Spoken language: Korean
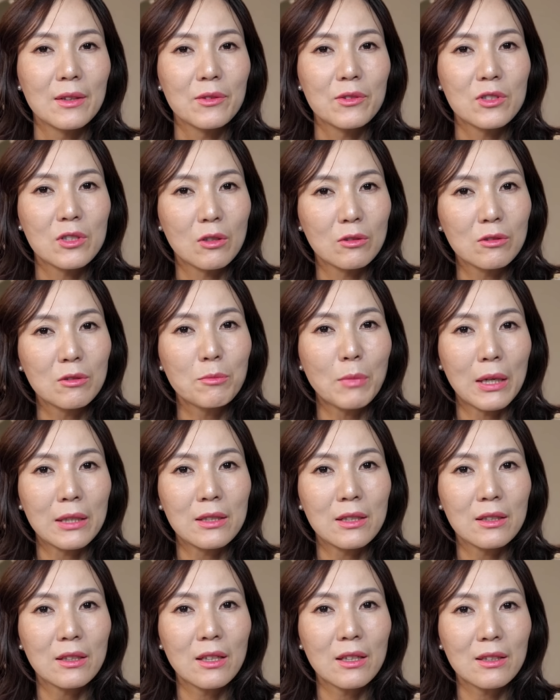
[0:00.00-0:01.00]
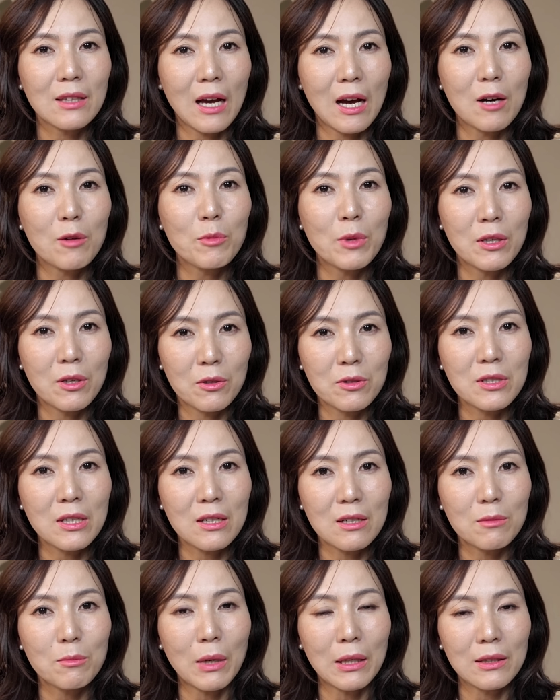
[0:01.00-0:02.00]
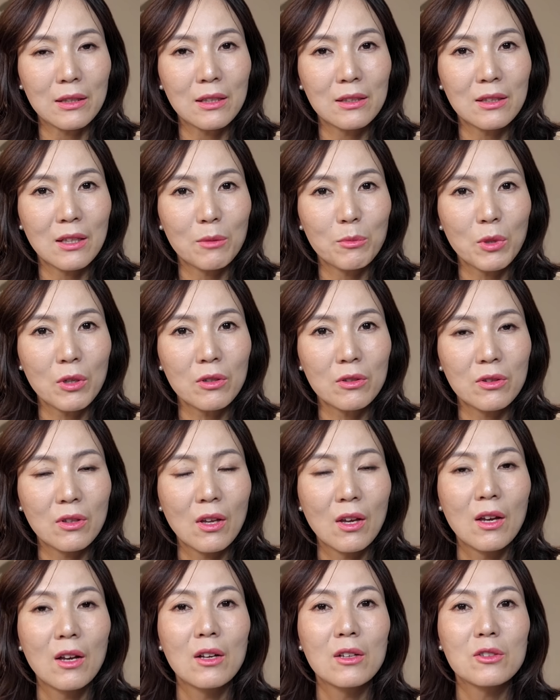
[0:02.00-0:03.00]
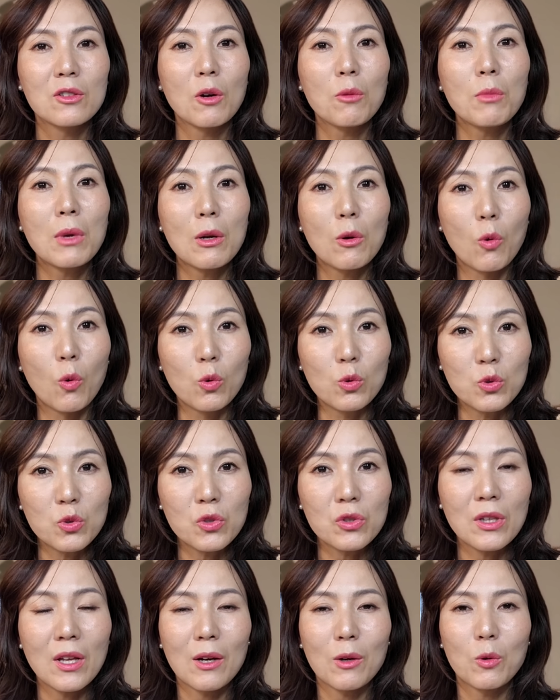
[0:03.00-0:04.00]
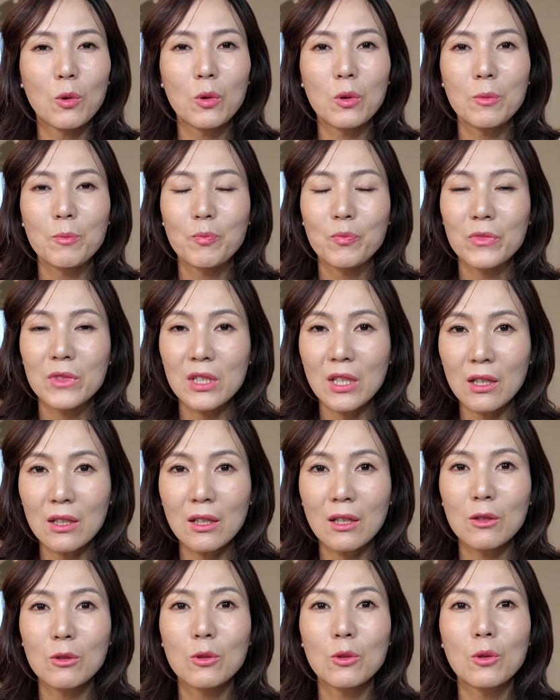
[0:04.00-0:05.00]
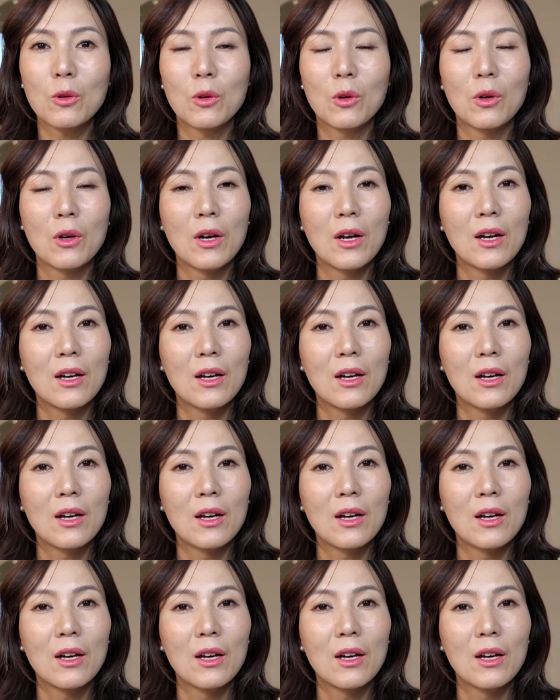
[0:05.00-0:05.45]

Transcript: 저는 만약에 다음에 여자를 만난다면 정말 온순하고 착하고